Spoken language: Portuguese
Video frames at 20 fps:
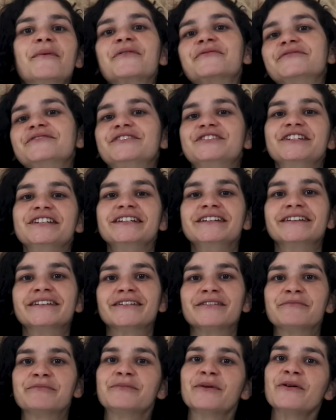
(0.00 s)
Bom
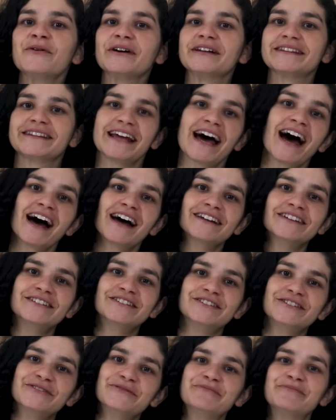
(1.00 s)
dia, boa
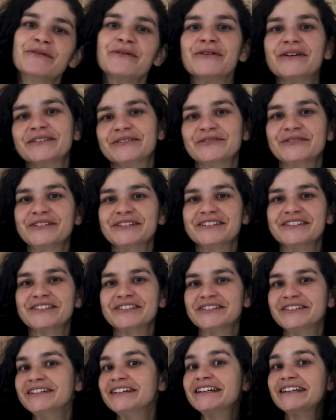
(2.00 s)
tarde, boa
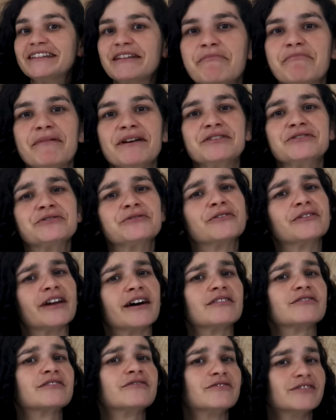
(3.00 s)
noite, depende do
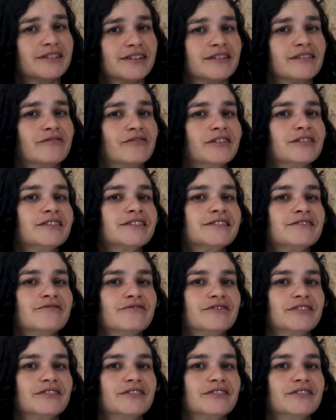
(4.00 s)
horário que você está vendo esse